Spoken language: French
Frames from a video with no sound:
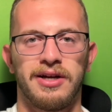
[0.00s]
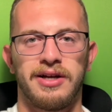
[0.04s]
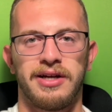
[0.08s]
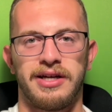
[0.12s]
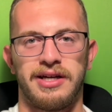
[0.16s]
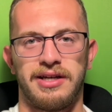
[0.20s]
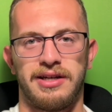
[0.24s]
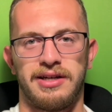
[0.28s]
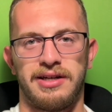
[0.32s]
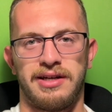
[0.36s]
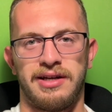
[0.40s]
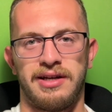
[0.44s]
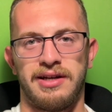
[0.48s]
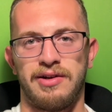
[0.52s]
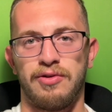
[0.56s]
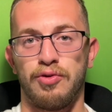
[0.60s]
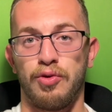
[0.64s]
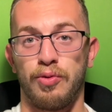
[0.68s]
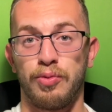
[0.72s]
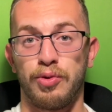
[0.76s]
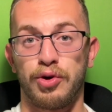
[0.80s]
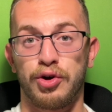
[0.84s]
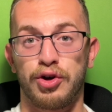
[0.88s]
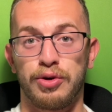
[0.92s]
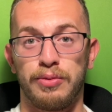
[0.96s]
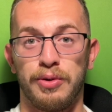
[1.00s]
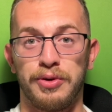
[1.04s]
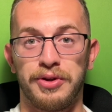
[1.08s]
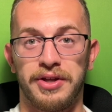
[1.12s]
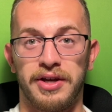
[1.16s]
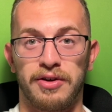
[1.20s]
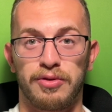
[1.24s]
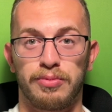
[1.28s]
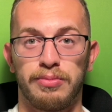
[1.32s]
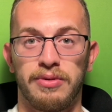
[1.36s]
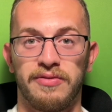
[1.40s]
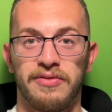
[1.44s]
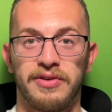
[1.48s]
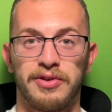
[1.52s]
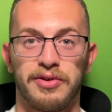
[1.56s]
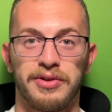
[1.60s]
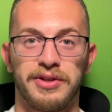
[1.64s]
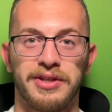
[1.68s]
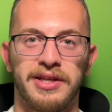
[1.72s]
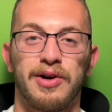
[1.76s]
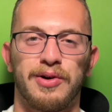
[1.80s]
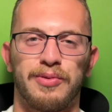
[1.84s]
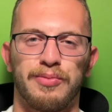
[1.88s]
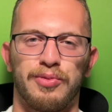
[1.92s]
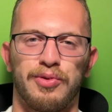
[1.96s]
Et le nombre de commentaires qu'on m'avait
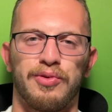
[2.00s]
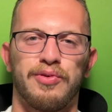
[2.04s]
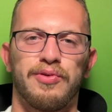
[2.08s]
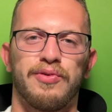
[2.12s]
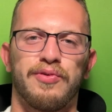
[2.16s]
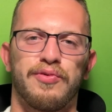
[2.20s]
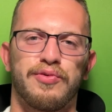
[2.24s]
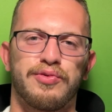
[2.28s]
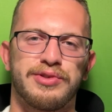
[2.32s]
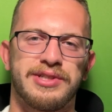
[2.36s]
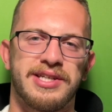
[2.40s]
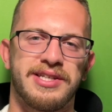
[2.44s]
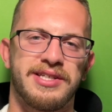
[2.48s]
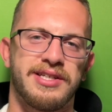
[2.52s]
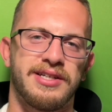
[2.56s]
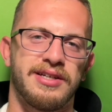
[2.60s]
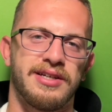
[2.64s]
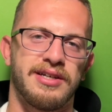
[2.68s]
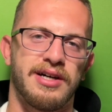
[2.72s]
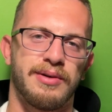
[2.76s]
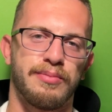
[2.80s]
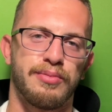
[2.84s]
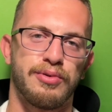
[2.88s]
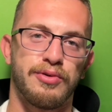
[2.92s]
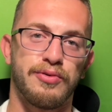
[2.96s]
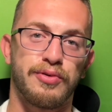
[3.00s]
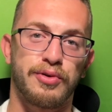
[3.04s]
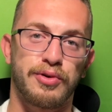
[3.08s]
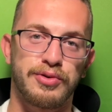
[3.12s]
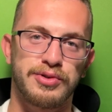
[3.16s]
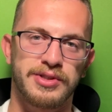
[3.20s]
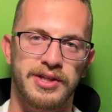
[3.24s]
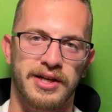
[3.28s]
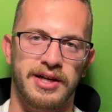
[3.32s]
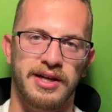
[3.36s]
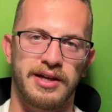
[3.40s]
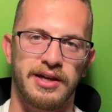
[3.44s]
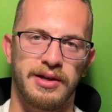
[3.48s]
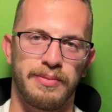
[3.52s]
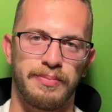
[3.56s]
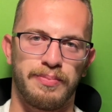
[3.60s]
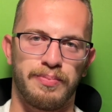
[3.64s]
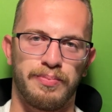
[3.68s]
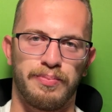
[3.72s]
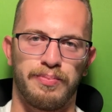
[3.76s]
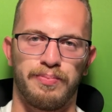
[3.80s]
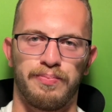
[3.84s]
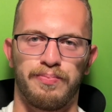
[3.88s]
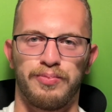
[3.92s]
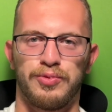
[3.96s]
donné, bon, vous étiez un peu frustré
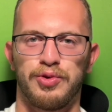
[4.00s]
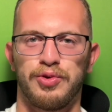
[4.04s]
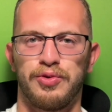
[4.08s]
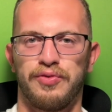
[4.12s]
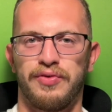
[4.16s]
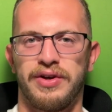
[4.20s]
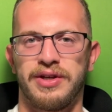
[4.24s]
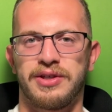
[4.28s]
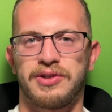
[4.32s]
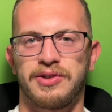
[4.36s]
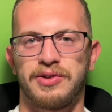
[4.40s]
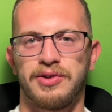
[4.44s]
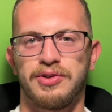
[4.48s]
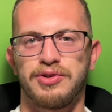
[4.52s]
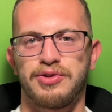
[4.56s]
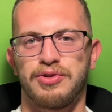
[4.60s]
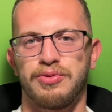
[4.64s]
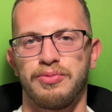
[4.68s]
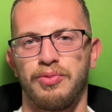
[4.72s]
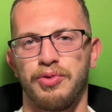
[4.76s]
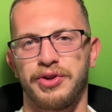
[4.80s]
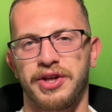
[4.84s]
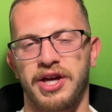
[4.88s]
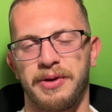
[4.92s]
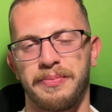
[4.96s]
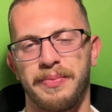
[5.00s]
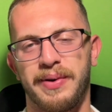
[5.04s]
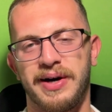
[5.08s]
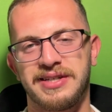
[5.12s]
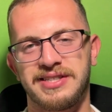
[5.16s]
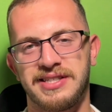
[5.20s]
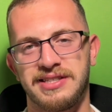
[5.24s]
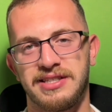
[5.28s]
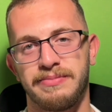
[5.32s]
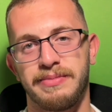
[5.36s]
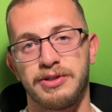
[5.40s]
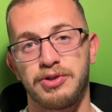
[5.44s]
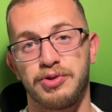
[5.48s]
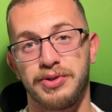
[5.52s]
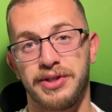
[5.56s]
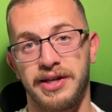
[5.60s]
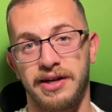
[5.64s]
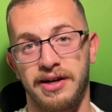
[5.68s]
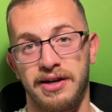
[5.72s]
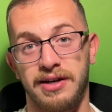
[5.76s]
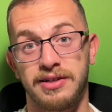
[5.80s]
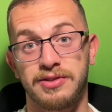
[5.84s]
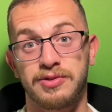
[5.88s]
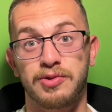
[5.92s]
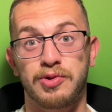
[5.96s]
du fait que je ne montrais pas assez d'images du
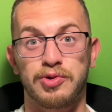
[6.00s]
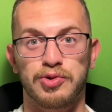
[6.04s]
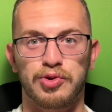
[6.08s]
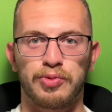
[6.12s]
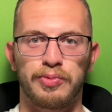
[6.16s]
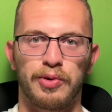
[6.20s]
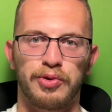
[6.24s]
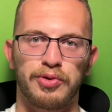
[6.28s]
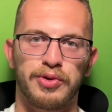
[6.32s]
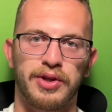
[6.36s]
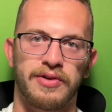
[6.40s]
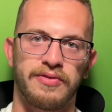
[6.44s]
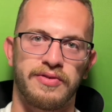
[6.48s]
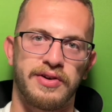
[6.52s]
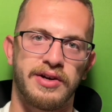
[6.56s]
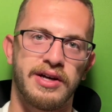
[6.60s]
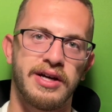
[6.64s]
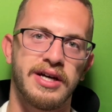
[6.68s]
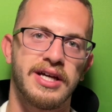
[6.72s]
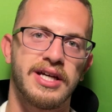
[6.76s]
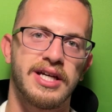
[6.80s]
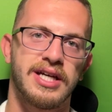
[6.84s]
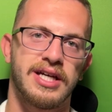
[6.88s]
terrain, ce que je comprends tout à fait.